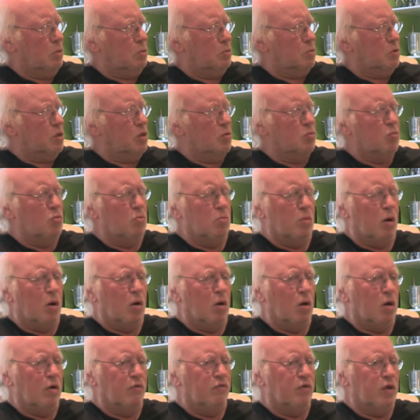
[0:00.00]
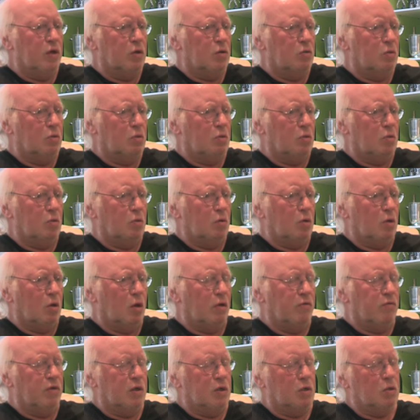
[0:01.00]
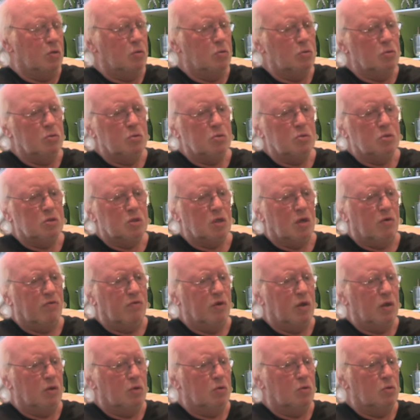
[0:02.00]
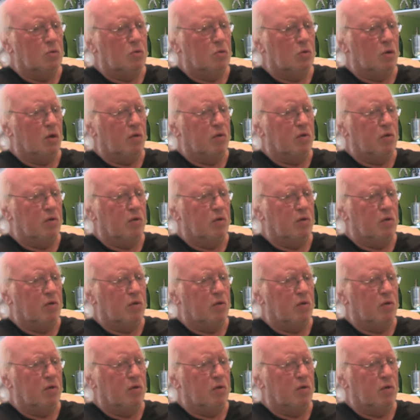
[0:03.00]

des moments avec, euh, avec Gus, avec, euh,